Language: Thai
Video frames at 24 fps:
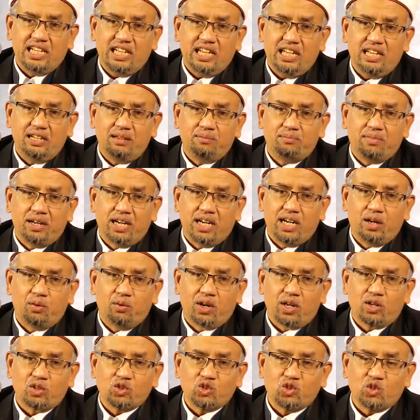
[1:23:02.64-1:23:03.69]
นีอิลมา
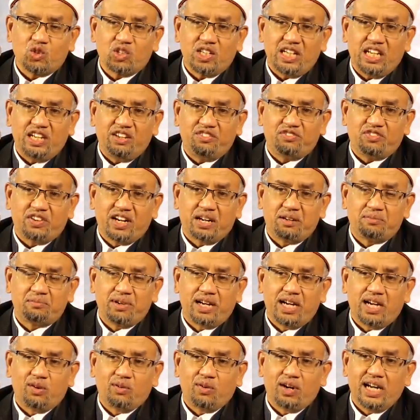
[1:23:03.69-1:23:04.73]
วะรซุกนีฟะฮ์
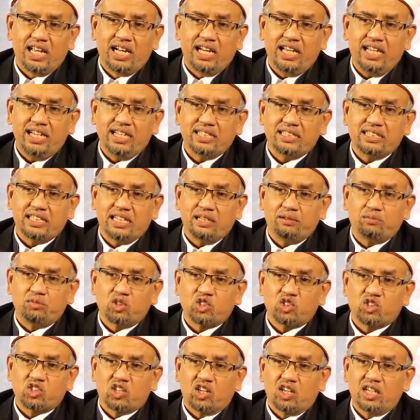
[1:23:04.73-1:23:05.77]
มาวะอัลฮิกนี
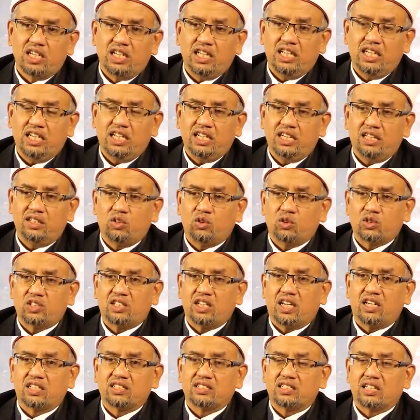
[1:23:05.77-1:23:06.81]
บิศศอลิฮีนอยู่
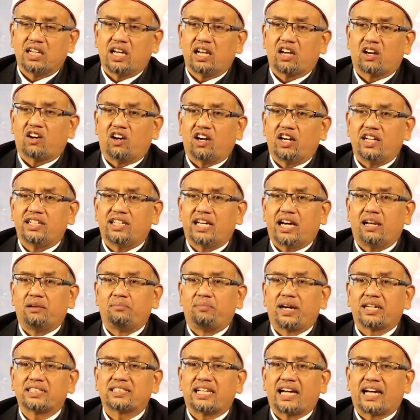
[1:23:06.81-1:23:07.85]
ที่หนังสืออัลกออิดะฮ์อั
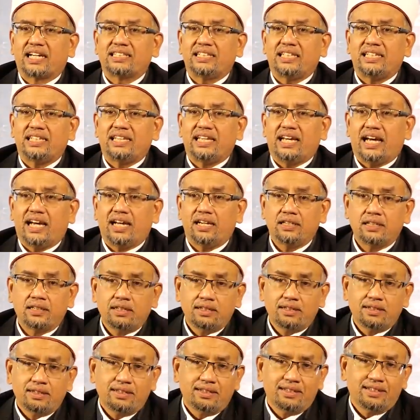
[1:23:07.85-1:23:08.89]
ลบักดาดียะห์
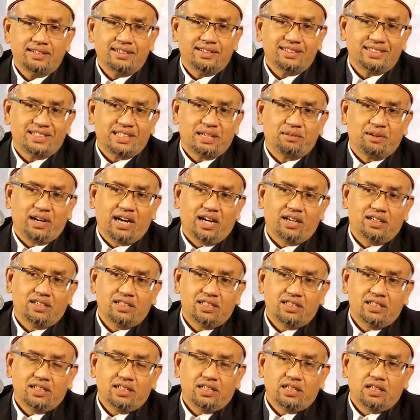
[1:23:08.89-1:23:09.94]
ใช่ป่ะ
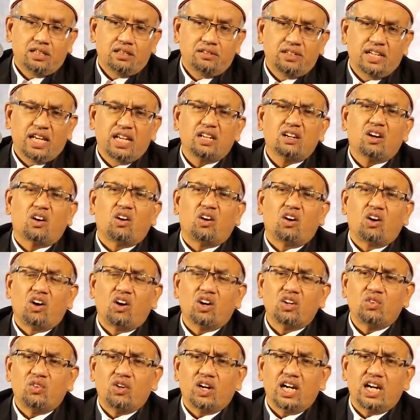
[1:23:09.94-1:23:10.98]
เพราะนั้นข
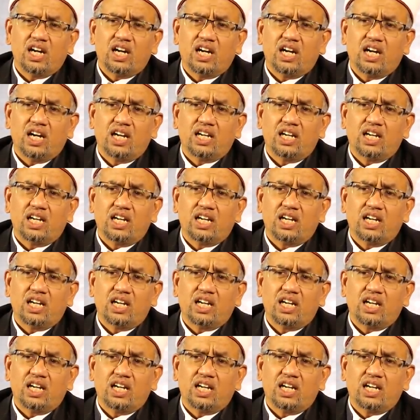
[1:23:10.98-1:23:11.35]
อดุอา